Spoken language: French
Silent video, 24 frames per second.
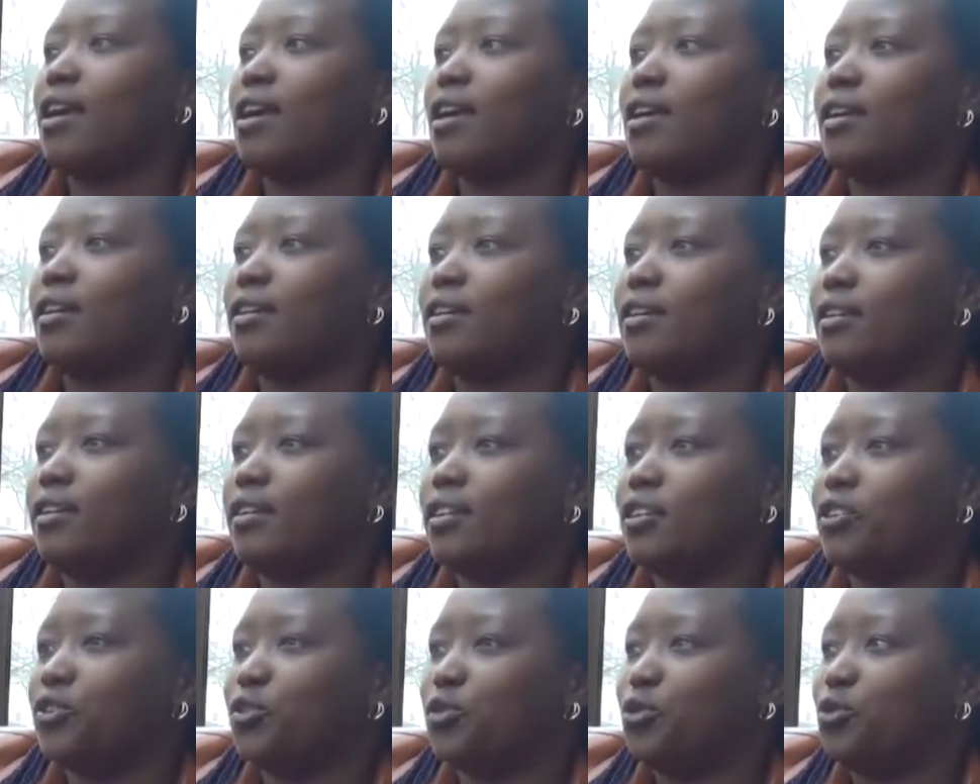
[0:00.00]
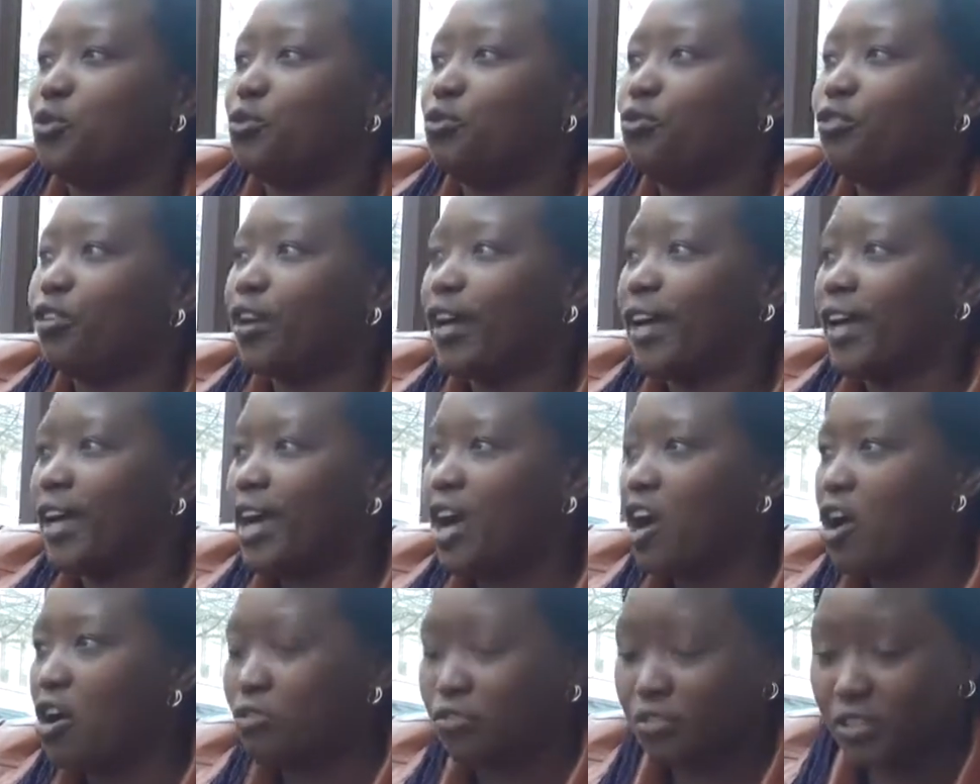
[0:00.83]
Et je devrais
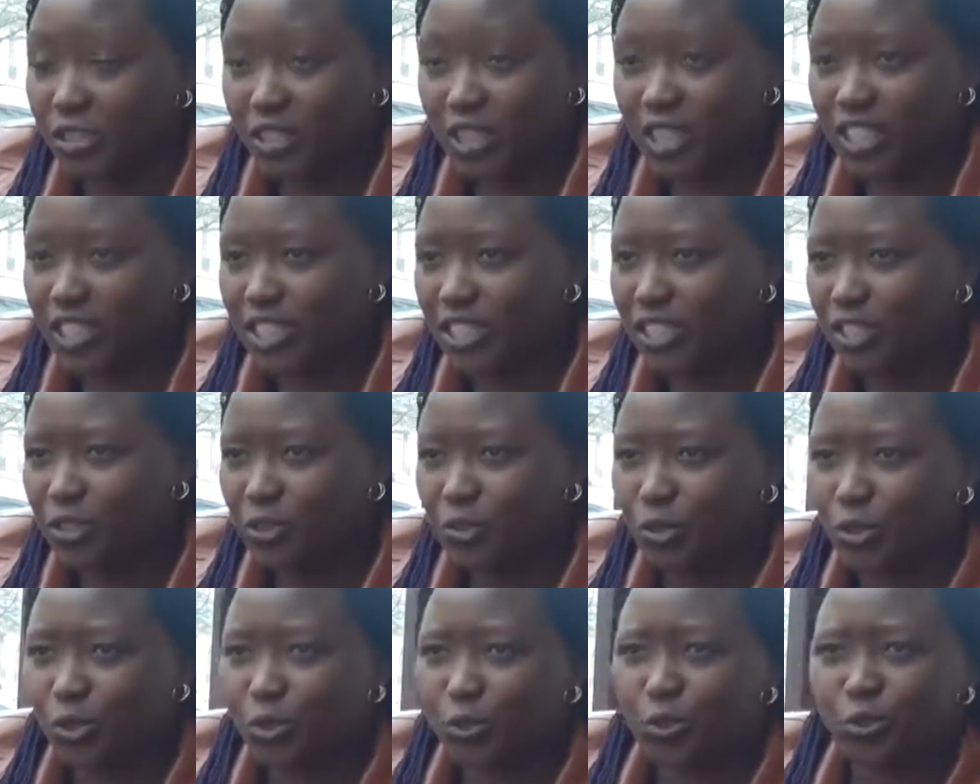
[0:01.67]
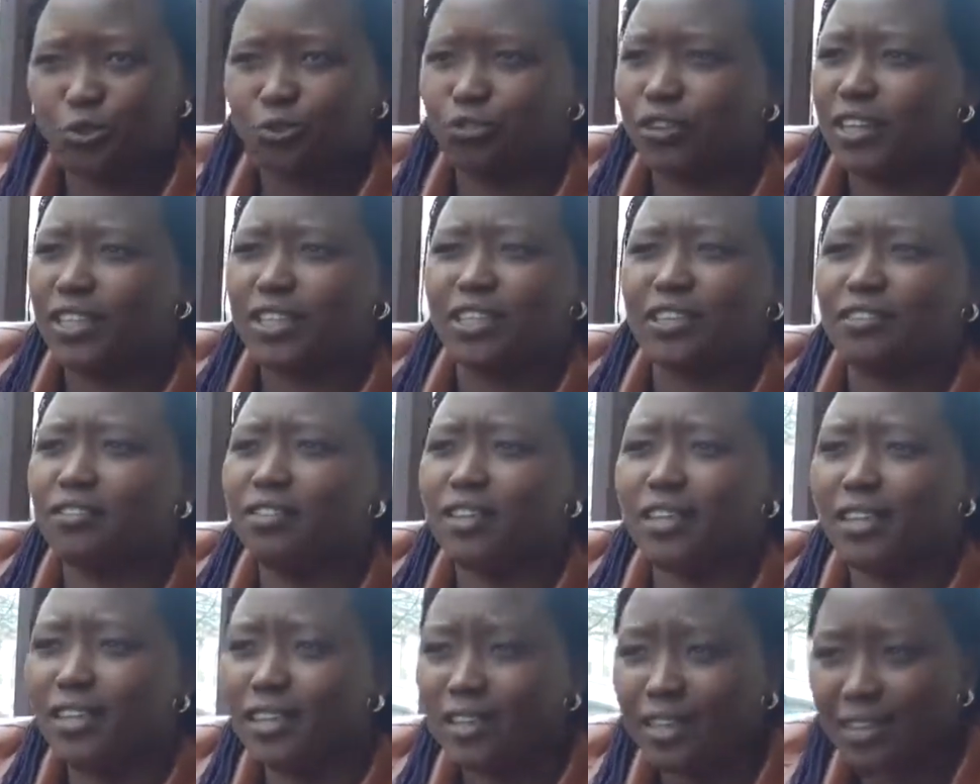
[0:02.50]
envisager ce que je devrais
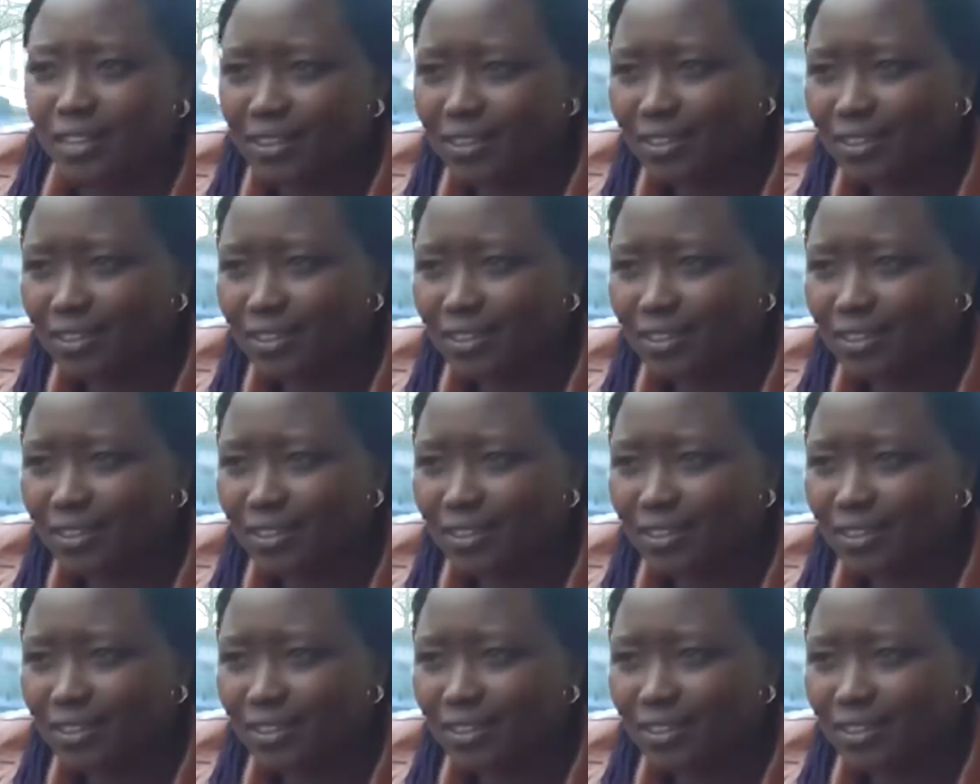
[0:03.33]
devenir.